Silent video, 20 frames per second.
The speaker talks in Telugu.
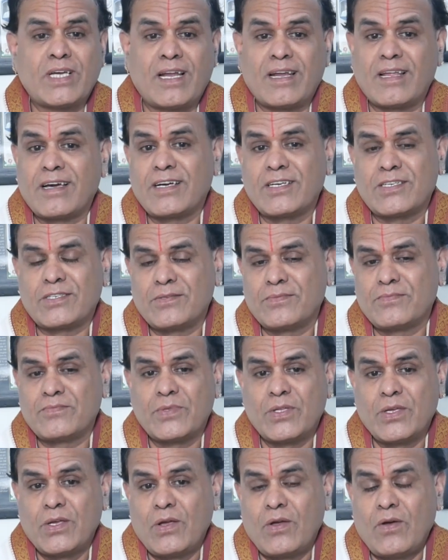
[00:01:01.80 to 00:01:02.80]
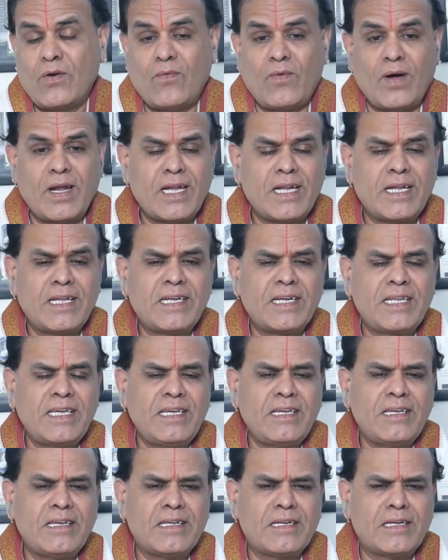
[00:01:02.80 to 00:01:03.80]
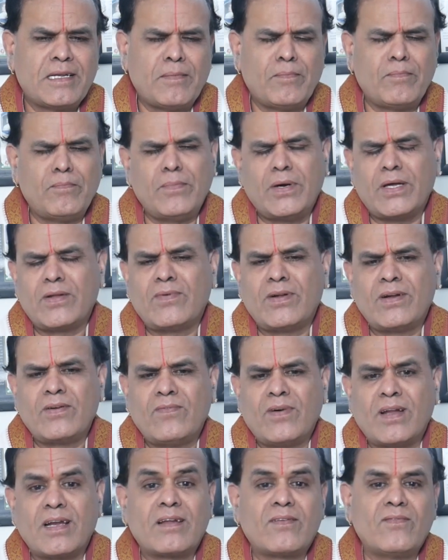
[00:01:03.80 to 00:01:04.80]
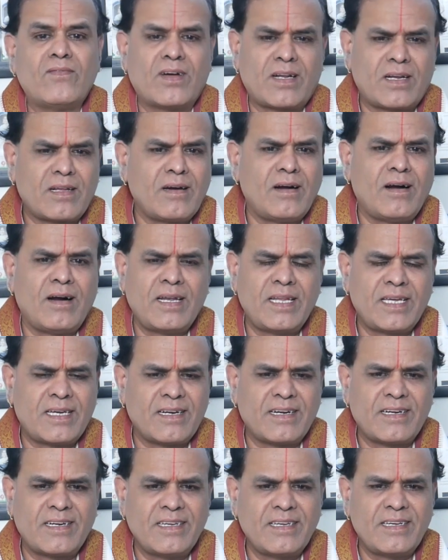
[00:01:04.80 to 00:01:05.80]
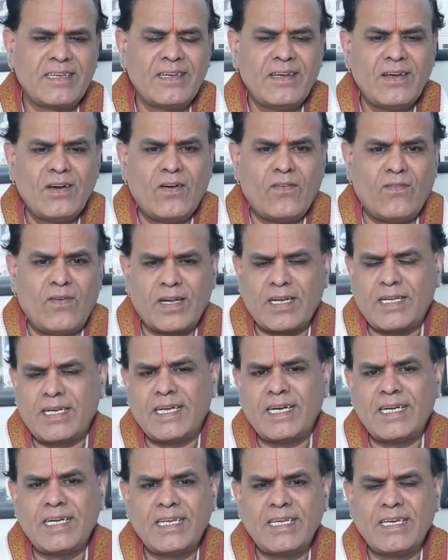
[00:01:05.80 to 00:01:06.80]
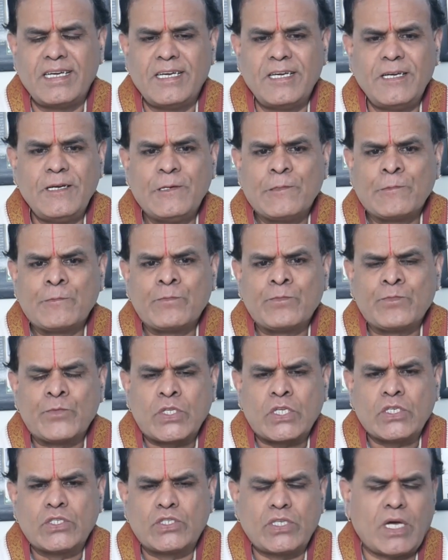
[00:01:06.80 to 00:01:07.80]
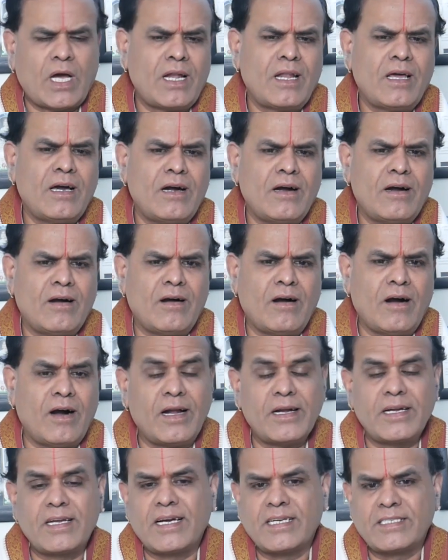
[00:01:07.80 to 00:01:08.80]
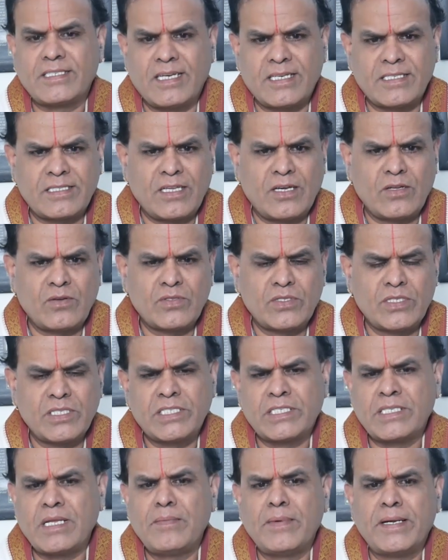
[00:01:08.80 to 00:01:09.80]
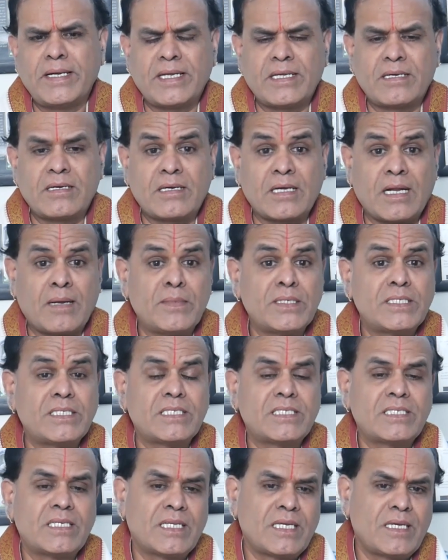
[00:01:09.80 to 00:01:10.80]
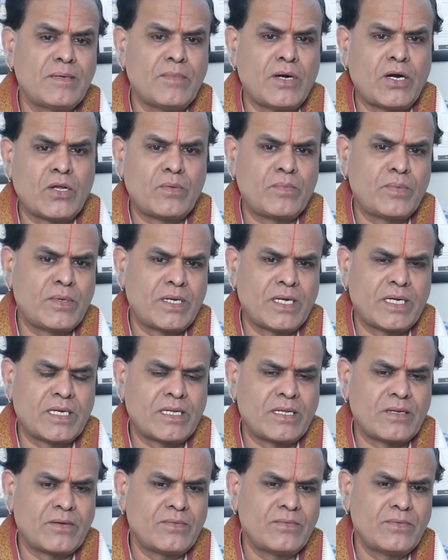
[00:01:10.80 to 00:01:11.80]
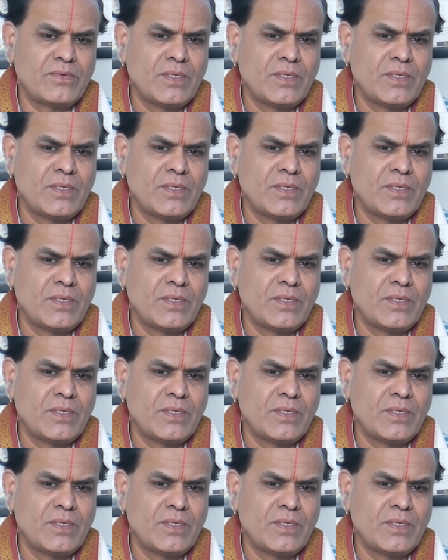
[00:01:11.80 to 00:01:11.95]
చాలా కష్టం వాళ్ళండి నెంబర్ వన్ వర్క్ హలిక్ అండి వర్క్ అంటే చాలా హార్డ్గా చేస్తారు సిస్టమేటిక్ క్రమశిక్షణకి మారిపోయారు అంటారు